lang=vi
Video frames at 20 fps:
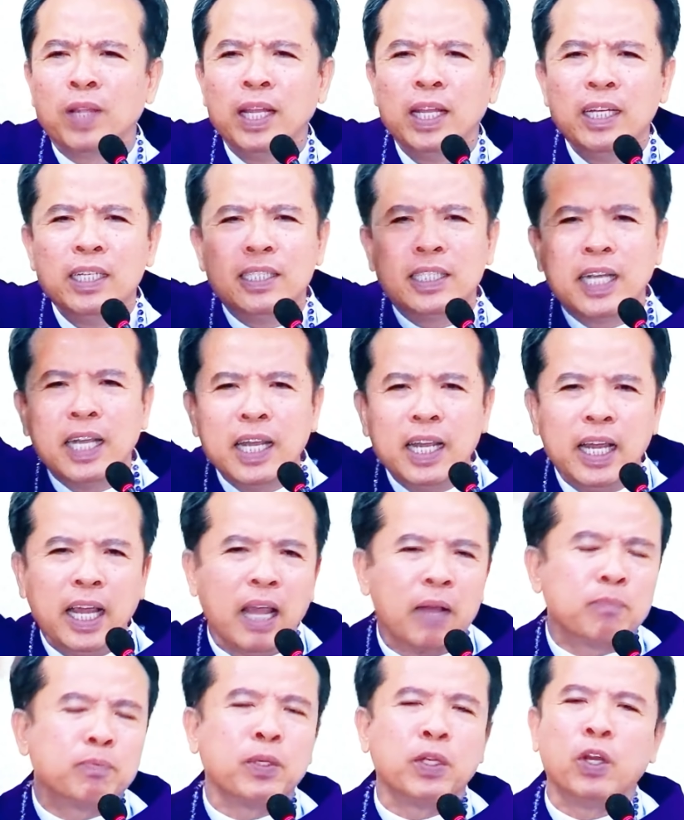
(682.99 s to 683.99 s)
ty xí
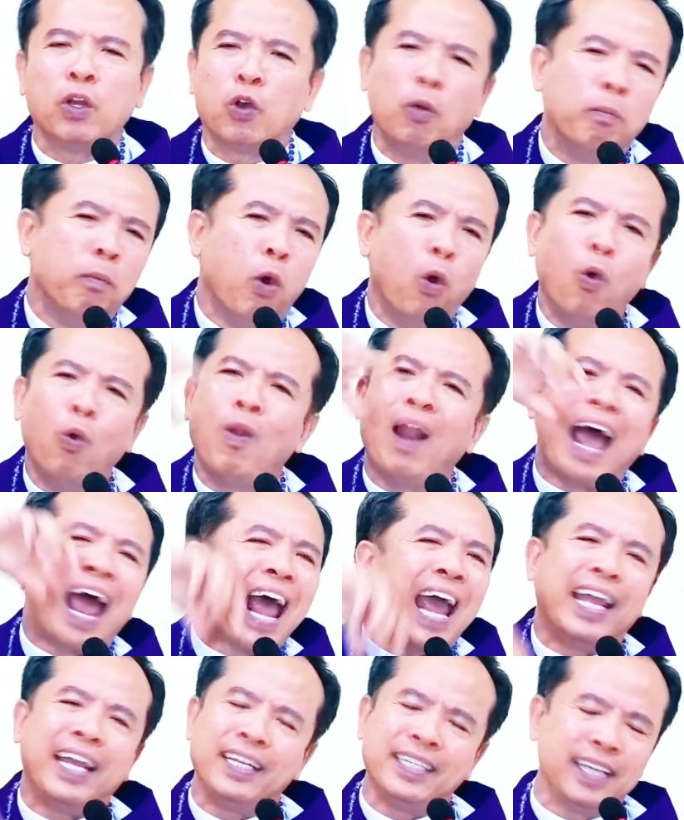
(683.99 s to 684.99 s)
nghiệp thì nó cũng bu
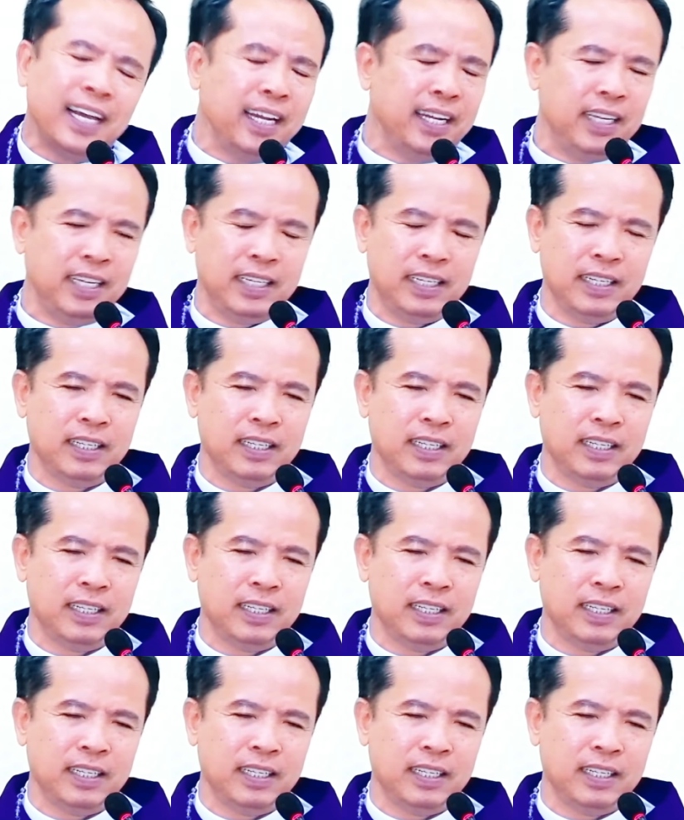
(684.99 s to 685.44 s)
lại hết trơn